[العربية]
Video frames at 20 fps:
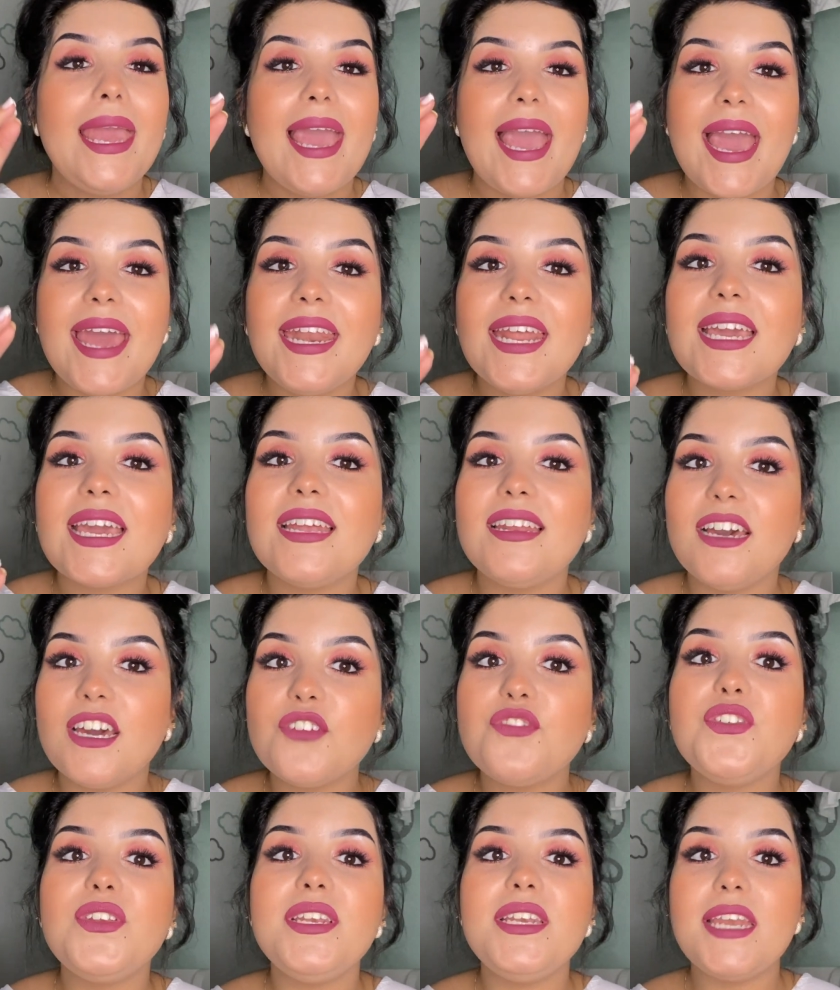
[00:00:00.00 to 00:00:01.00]
انا
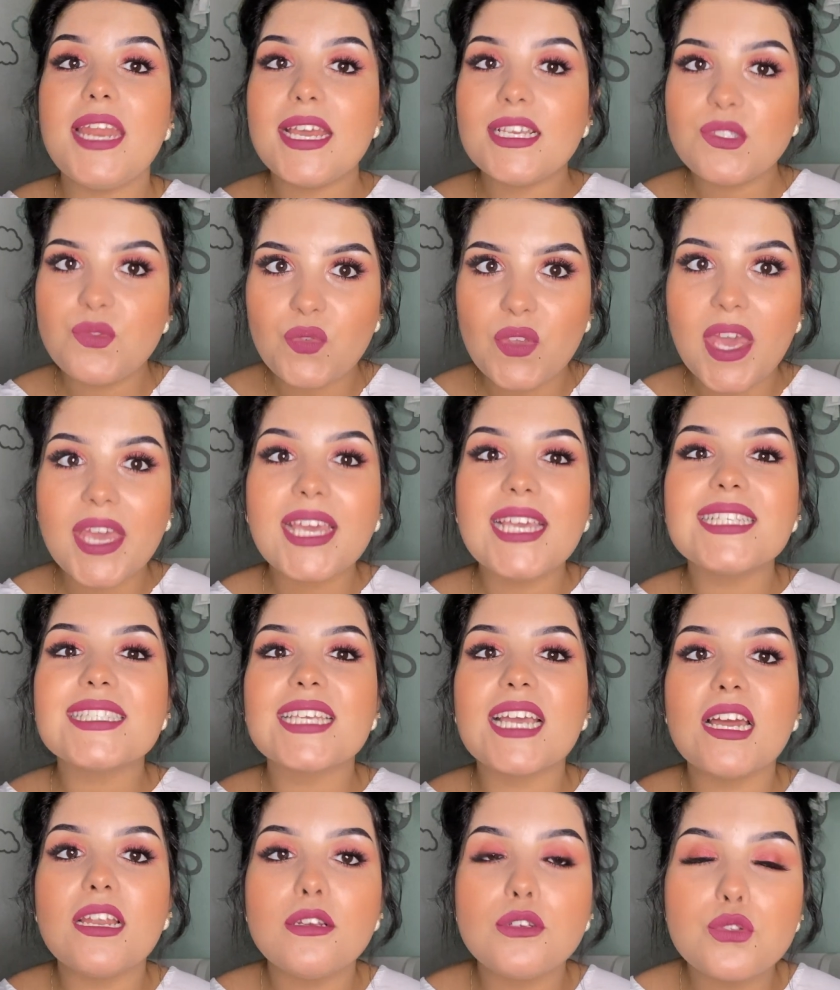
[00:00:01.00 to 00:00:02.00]
كنعرف الناس فيها
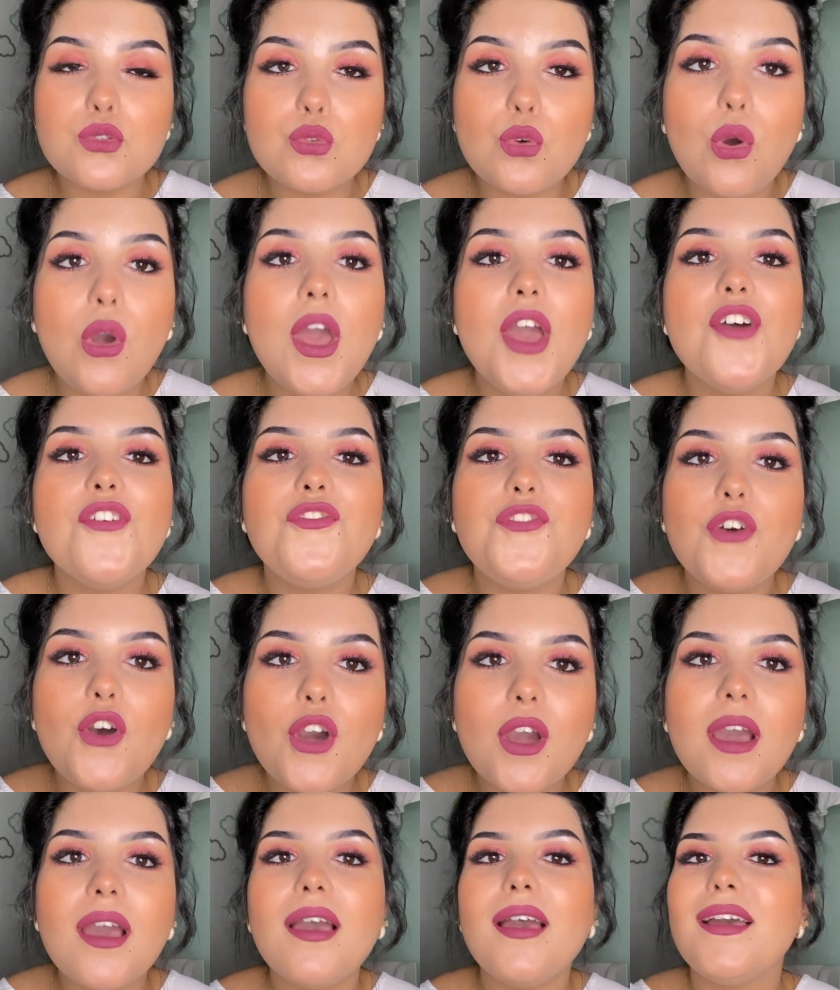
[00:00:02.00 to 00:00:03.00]
كيتخلصوا
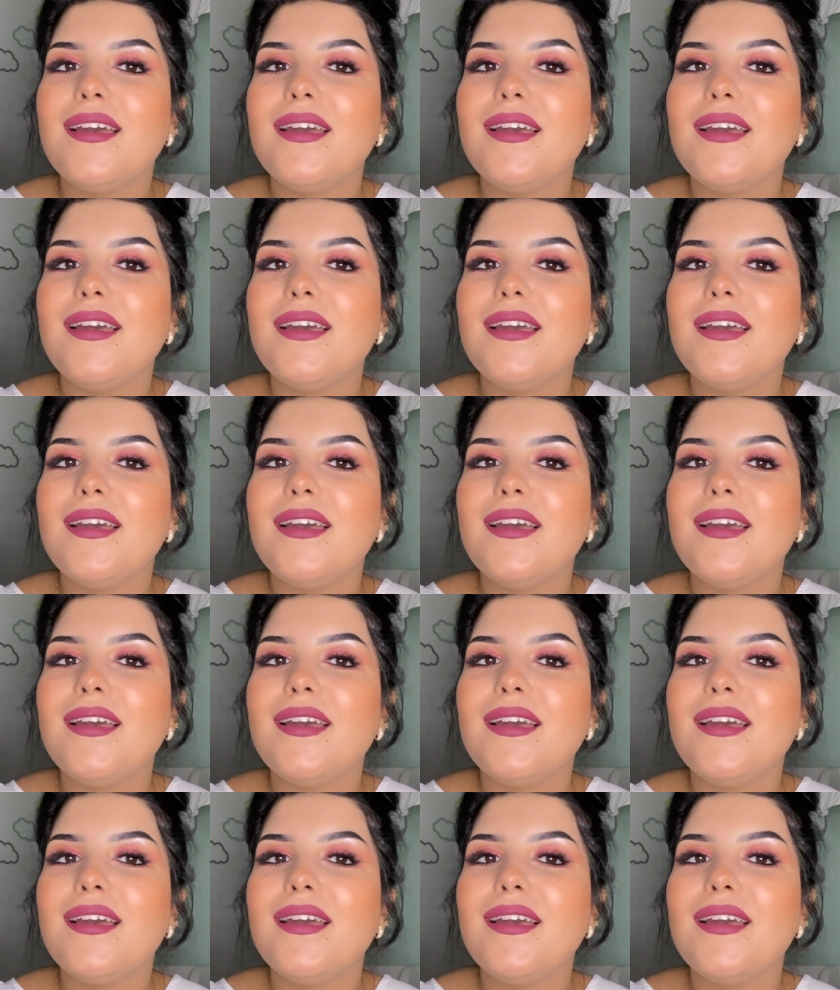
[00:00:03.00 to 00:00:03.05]
فوق